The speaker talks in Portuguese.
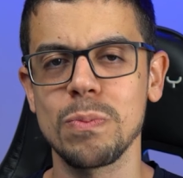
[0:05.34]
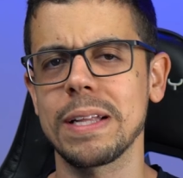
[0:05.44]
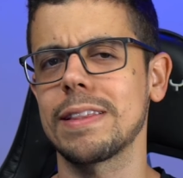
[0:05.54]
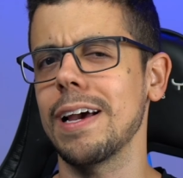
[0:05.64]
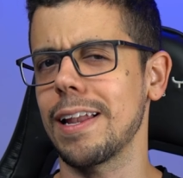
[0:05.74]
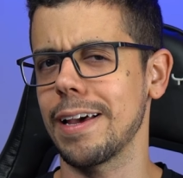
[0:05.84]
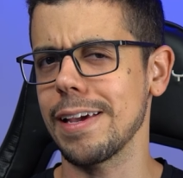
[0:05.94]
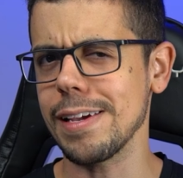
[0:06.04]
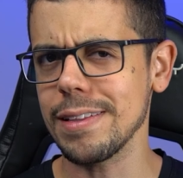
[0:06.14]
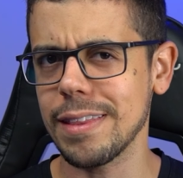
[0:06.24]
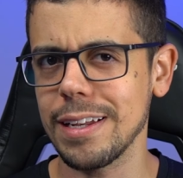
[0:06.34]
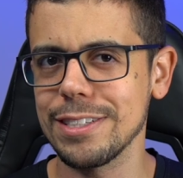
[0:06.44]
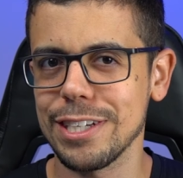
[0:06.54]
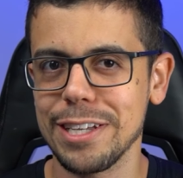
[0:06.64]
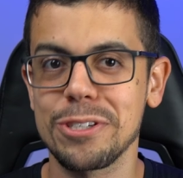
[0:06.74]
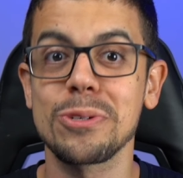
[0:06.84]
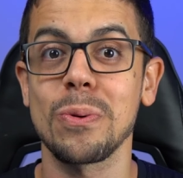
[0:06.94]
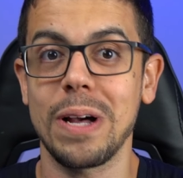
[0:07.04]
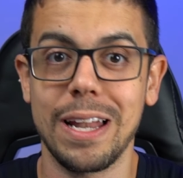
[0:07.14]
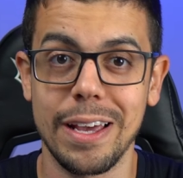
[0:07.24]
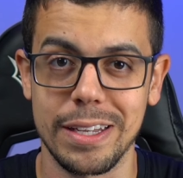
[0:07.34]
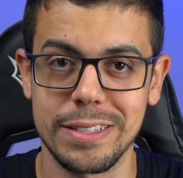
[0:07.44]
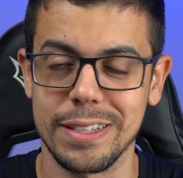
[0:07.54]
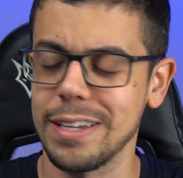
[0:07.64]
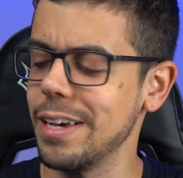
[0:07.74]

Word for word: uma tela inteligente com Alexa.